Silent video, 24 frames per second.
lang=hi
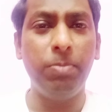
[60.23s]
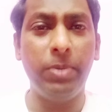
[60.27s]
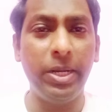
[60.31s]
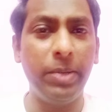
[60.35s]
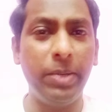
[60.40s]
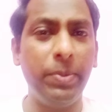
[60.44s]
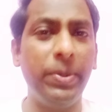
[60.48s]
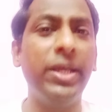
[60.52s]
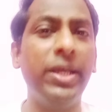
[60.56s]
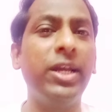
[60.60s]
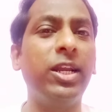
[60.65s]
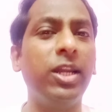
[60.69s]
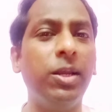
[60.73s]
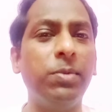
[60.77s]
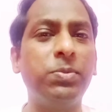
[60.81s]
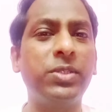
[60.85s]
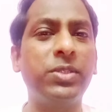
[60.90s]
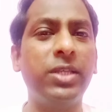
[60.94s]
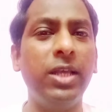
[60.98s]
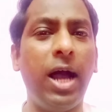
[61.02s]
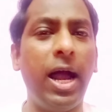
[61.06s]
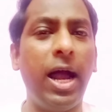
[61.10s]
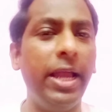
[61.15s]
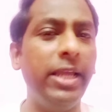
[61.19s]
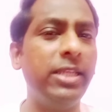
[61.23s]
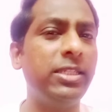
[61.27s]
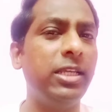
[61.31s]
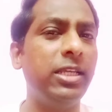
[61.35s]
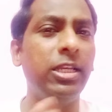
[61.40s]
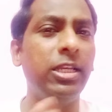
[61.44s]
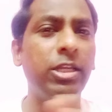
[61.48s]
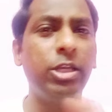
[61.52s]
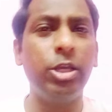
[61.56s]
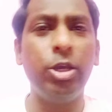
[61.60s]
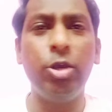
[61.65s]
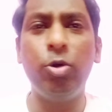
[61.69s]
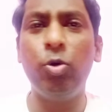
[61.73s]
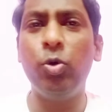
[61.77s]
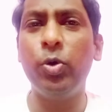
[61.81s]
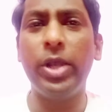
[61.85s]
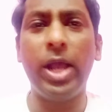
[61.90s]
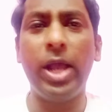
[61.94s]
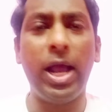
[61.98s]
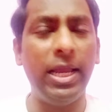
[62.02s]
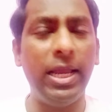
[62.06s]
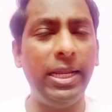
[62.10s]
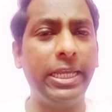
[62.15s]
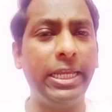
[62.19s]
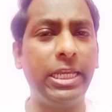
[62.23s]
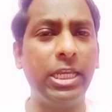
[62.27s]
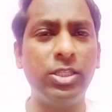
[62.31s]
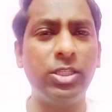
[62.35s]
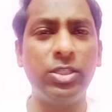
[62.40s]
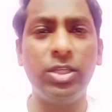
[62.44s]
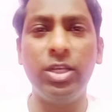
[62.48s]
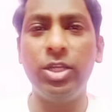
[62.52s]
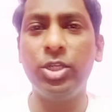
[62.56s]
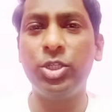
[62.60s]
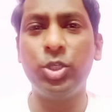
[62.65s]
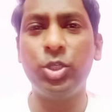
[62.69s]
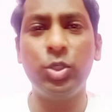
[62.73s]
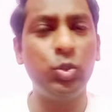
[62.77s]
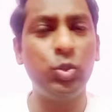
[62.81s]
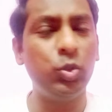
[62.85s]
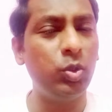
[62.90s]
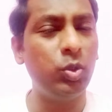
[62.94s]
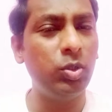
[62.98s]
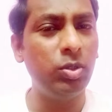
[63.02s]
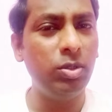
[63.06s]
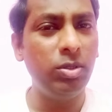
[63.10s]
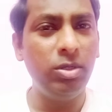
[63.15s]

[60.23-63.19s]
बड़े बड़े क्लब्स के आई के हो या आई लीग e के सिलेक्शन हो